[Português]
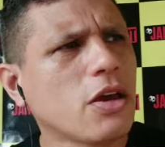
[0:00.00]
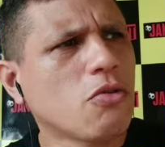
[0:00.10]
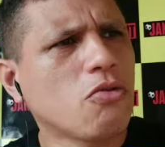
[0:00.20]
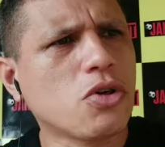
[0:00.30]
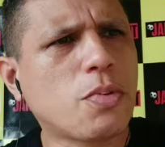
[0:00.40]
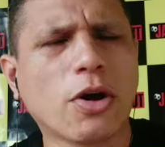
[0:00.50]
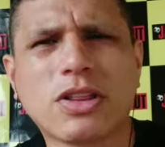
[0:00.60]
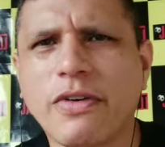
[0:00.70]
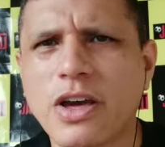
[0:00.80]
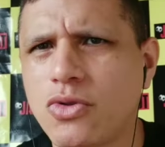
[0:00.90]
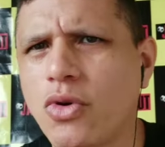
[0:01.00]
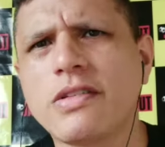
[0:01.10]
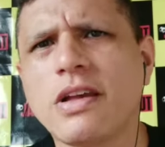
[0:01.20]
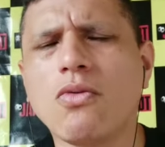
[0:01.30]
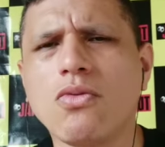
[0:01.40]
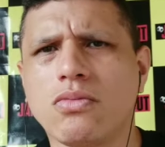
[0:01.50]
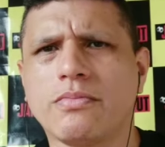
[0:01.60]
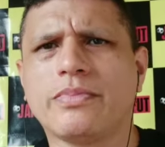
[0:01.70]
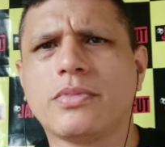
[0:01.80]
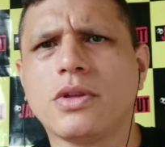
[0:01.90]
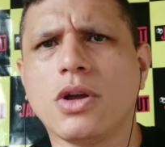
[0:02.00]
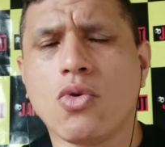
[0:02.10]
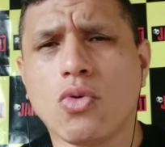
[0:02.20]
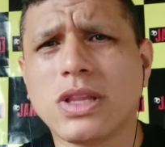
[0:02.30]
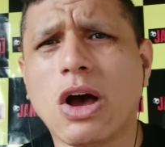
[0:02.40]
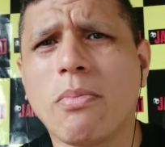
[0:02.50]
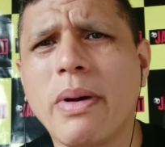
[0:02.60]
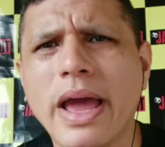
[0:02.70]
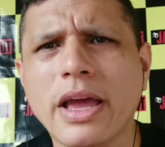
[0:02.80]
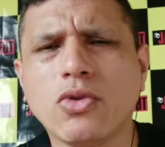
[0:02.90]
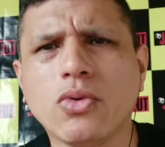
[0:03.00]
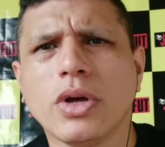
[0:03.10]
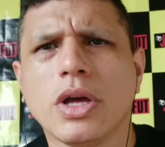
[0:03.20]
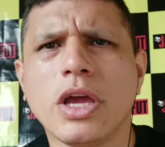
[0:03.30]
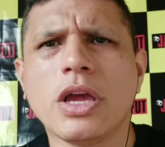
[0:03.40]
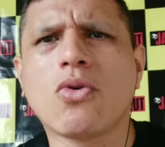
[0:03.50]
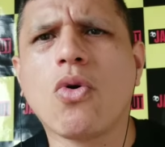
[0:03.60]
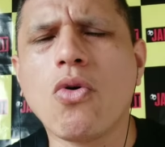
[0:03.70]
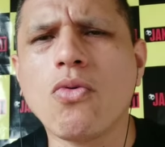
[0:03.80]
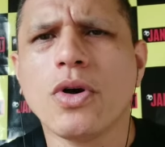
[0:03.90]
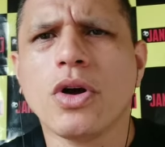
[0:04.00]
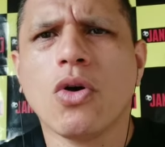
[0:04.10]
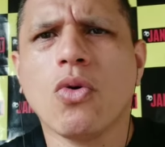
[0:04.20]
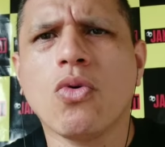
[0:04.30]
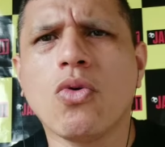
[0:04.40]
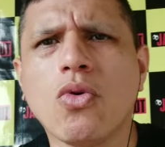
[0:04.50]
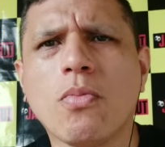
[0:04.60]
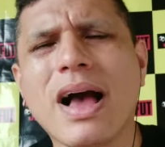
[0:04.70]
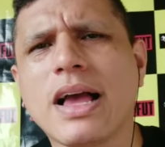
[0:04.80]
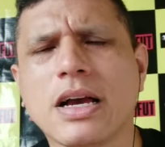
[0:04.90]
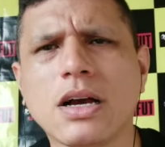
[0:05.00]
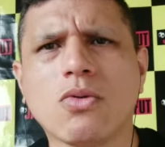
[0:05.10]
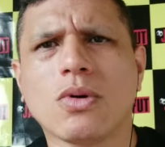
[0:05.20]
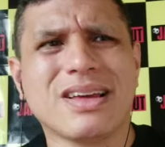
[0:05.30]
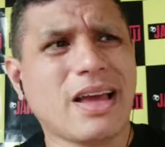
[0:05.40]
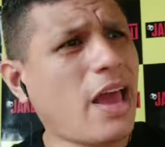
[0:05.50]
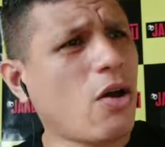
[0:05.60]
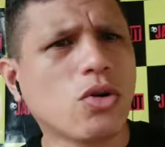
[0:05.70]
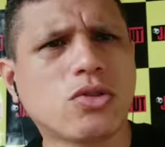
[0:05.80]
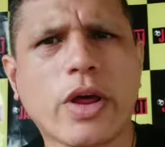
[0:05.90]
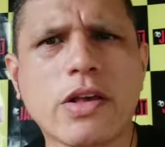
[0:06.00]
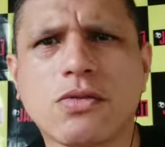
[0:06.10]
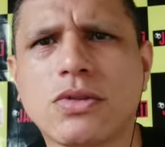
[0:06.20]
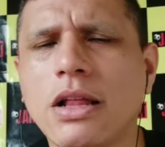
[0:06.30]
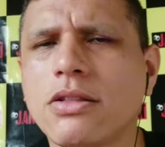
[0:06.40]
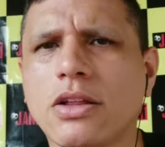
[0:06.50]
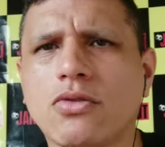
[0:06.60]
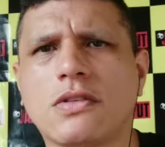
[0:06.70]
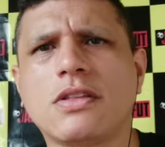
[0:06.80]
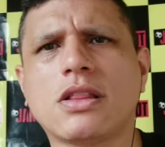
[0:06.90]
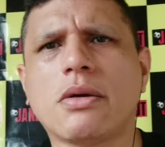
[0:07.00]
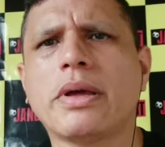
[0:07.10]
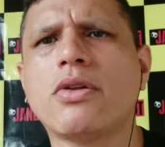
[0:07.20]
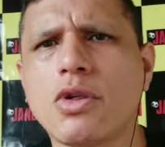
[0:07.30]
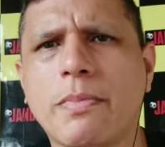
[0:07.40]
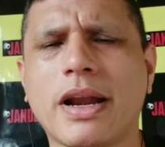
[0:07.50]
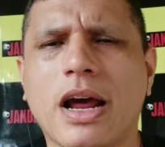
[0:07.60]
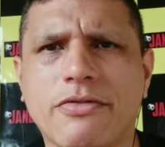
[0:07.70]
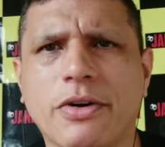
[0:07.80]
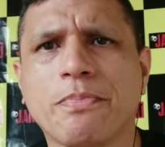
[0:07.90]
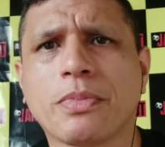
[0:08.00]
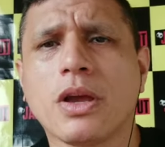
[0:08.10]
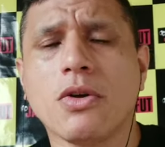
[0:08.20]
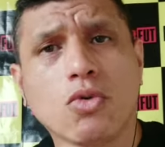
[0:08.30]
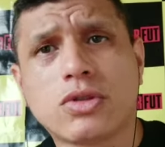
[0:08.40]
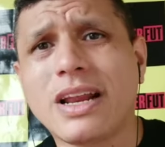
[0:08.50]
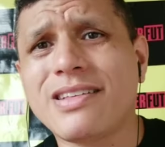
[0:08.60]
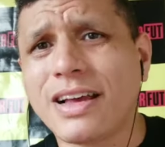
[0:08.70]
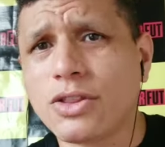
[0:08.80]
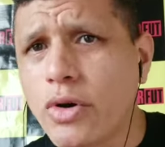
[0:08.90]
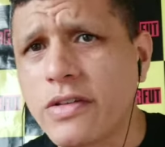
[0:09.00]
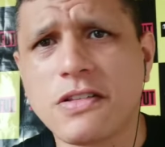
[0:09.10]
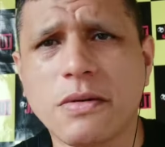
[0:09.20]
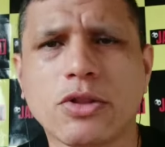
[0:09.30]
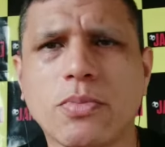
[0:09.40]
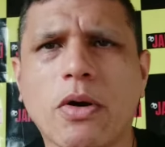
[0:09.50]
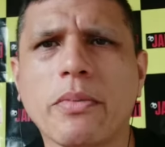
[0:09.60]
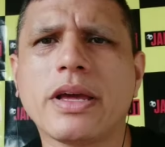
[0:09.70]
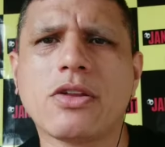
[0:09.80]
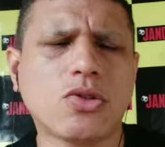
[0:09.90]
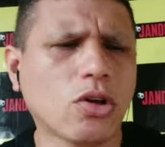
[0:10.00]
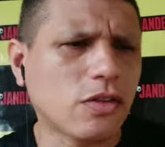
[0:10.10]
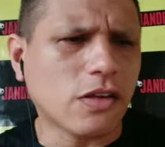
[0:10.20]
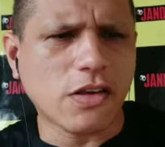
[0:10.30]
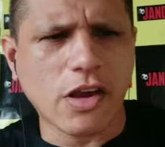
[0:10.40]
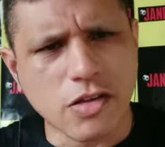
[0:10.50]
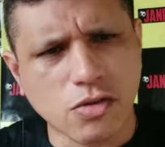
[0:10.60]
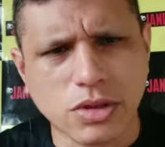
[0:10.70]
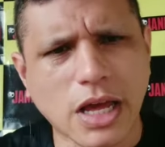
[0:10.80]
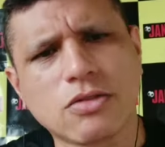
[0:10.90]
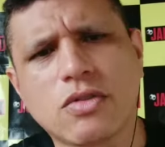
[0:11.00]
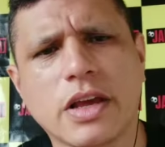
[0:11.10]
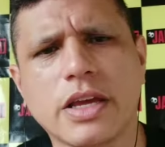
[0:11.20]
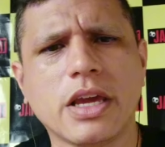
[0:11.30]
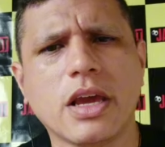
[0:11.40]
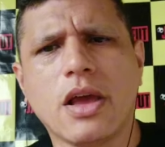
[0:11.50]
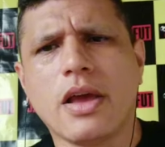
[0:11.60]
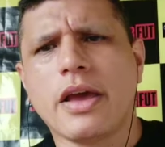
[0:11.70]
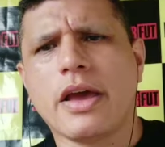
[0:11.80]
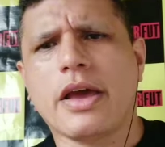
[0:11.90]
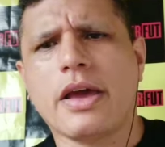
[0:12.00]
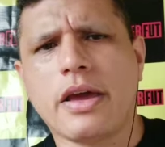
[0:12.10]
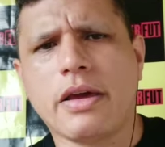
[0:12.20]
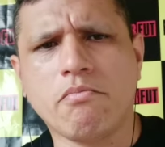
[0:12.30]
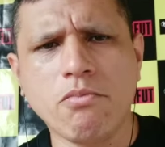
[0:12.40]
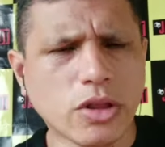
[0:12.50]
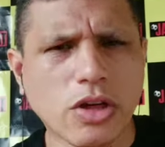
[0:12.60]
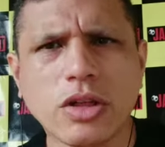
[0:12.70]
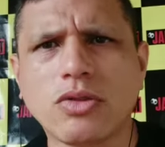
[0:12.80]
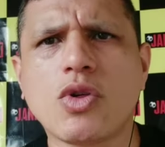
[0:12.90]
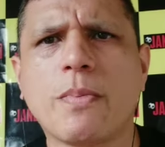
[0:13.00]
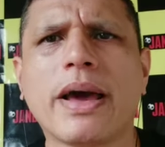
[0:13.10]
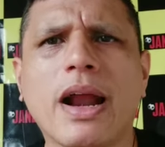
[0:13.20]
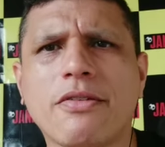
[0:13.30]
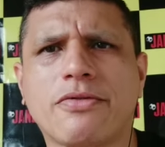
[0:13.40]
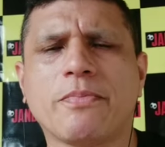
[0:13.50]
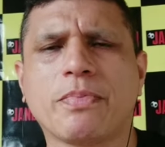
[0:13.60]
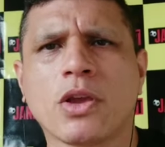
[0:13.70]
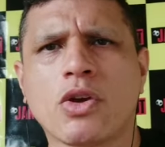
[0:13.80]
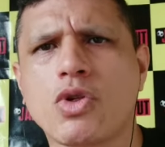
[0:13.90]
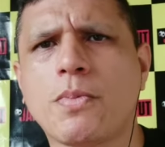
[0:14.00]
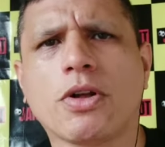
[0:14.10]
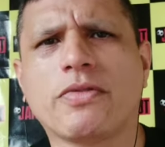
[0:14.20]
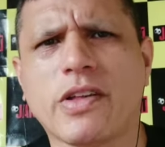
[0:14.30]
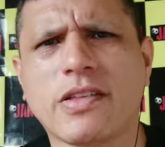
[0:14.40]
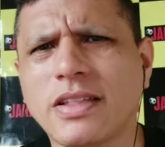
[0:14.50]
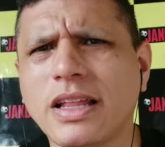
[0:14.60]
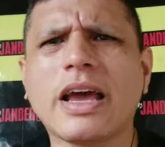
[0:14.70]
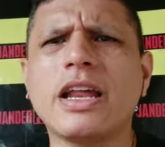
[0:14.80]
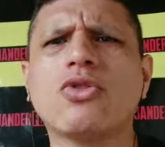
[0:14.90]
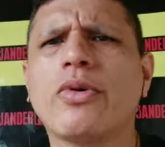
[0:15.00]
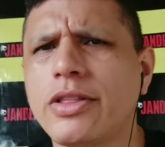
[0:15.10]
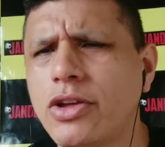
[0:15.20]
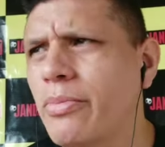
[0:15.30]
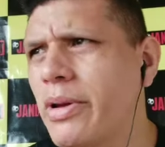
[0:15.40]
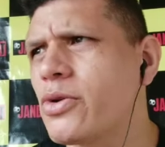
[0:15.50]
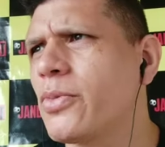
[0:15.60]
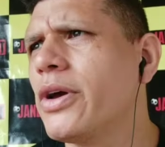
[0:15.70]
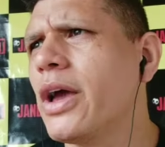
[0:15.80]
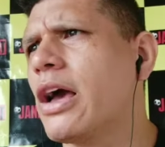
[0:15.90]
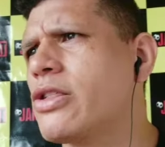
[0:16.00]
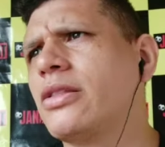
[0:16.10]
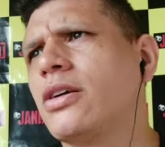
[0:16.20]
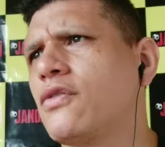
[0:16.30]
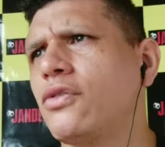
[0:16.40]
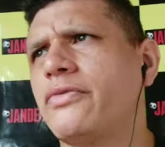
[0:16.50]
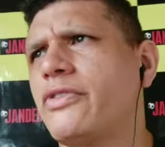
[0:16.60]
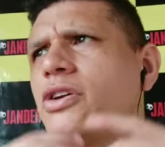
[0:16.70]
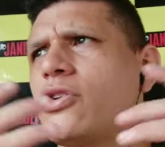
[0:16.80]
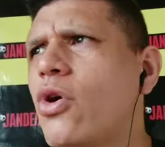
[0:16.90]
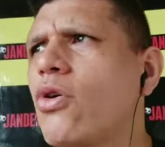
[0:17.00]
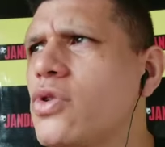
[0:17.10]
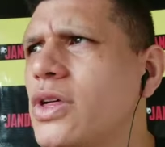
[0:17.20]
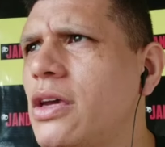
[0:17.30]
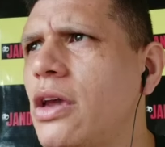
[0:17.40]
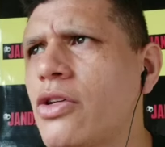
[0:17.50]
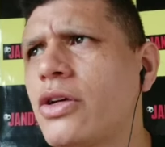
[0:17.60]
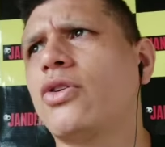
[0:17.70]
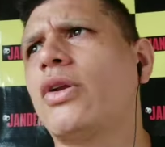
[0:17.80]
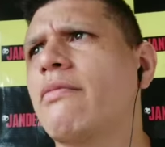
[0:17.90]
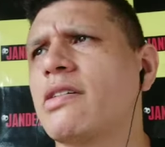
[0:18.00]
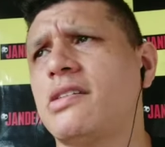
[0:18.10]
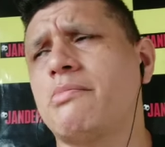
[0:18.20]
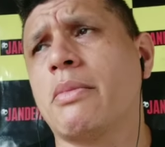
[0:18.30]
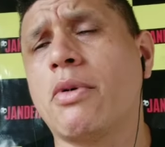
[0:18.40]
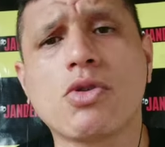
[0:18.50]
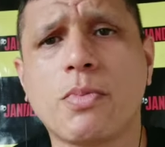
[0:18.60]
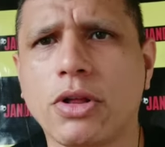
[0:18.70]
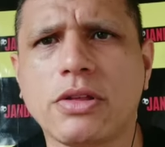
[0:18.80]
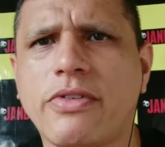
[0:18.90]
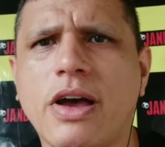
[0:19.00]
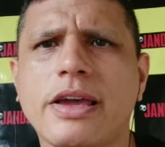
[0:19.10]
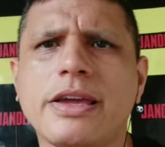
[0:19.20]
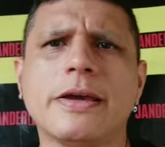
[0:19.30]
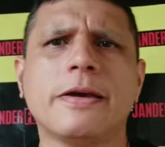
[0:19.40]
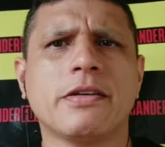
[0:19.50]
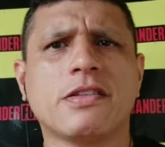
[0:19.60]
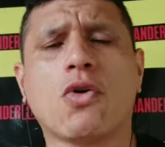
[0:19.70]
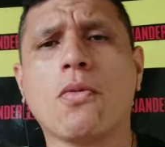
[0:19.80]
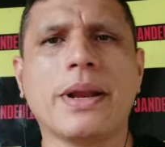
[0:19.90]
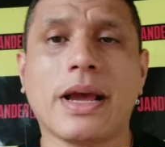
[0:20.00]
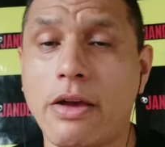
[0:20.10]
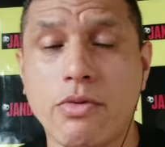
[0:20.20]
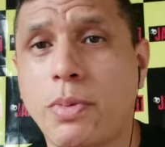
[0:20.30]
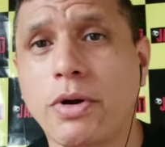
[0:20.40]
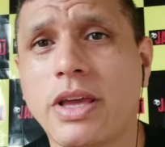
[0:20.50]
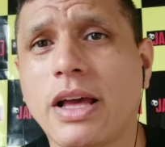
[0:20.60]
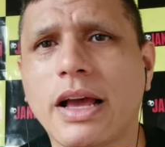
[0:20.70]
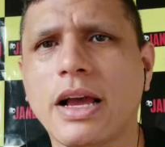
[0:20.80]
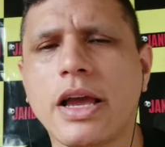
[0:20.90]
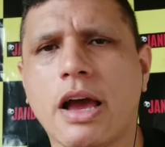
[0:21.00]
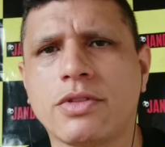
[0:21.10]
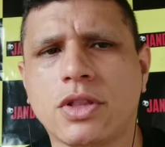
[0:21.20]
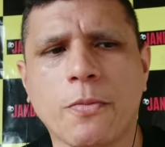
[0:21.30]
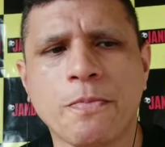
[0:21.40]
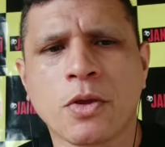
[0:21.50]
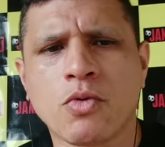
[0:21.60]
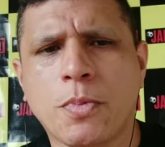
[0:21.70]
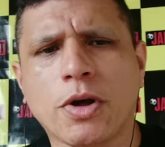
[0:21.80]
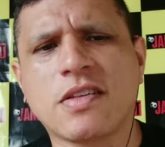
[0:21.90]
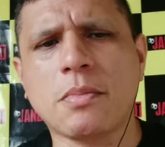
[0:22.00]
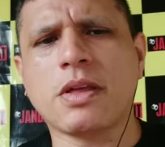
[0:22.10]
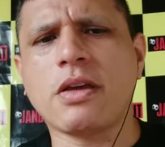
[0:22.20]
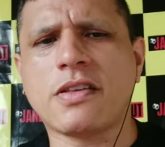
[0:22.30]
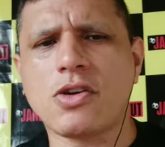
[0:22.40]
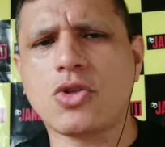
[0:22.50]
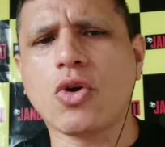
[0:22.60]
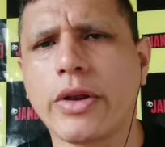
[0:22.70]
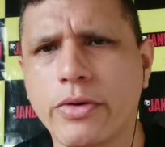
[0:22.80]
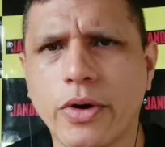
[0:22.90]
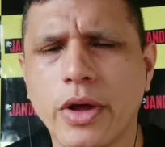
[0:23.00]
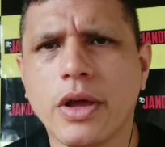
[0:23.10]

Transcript: o esporte faz 2 a 1 um, com o Dalberto e com o Marcão. É outro resultado que a torcida também não esperava. O 3 a 2 em cima do Palmeiras, todos esses resultados aí, é, muita gente não esperava que o esporte fizesse. Até na Ilha do Retiro mesmo, a gente cansou de ver jogos que a gente olhava assim, meu irmão, o esporte vai se complicar. E o esporte ia lá ganhar. Então, o esporte sempre tem esse histórico.